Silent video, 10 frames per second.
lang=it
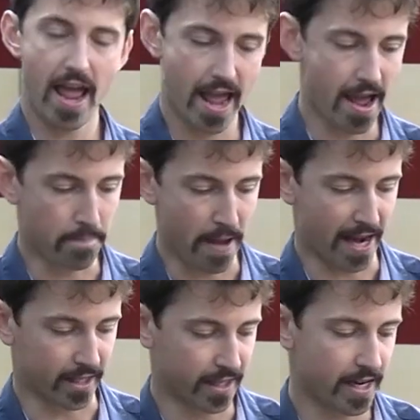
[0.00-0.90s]
è a
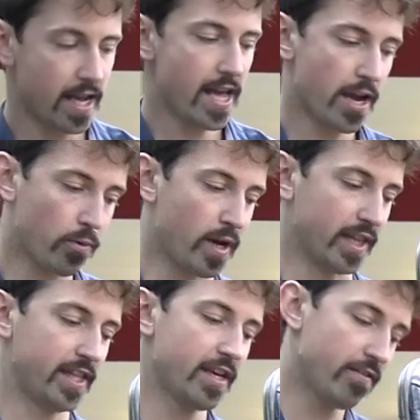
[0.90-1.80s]
perdere e
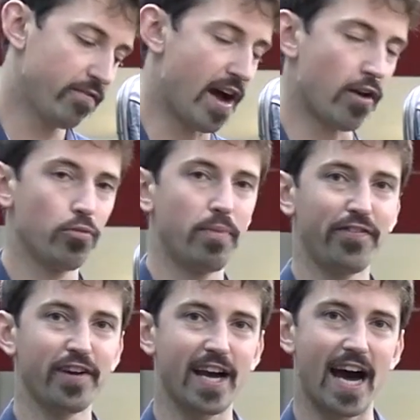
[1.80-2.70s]
quindi va a
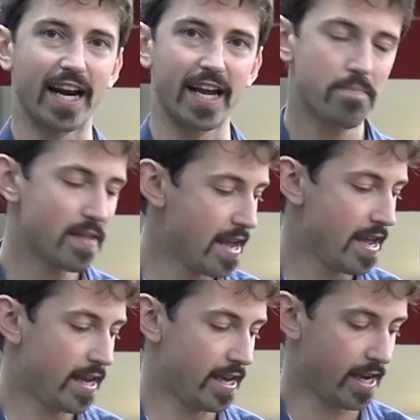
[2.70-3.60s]
lubrificare
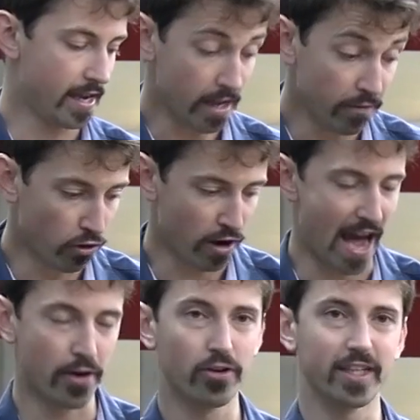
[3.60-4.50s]
eh, il
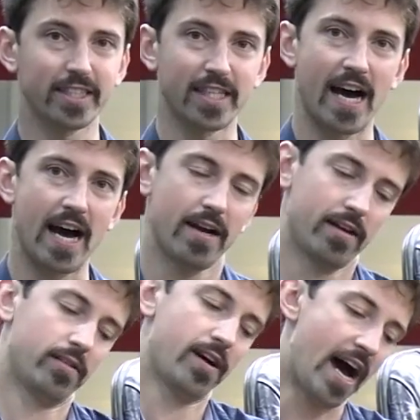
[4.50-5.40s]
volano che sta
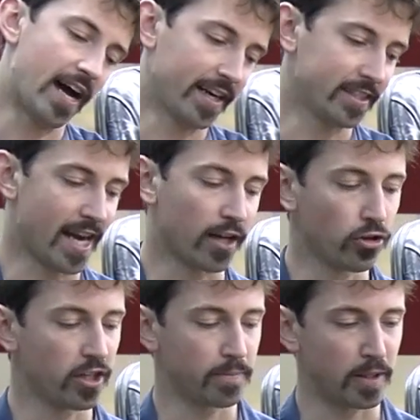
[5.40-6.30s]

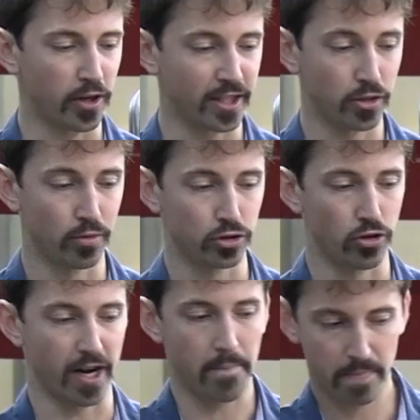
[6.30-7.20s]
arretrato rispetto al resto del
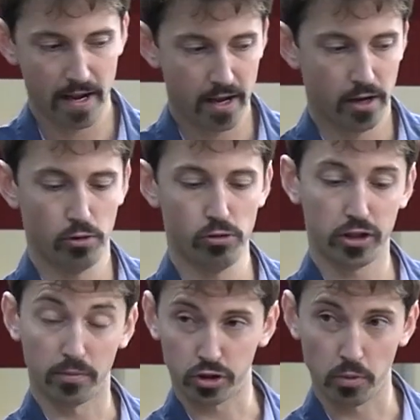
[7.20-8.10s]
motore.
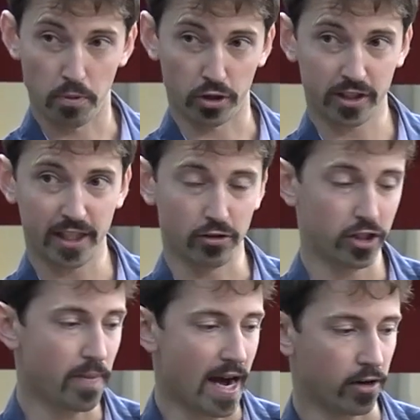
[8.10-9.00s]
L'ultimo supportino
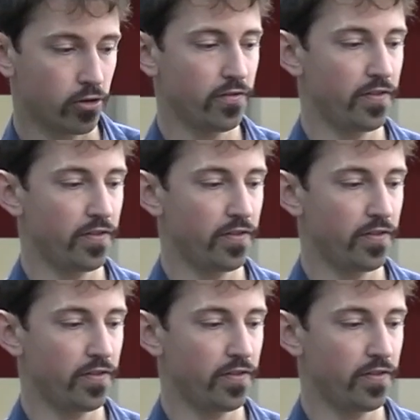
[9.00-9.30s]
di banco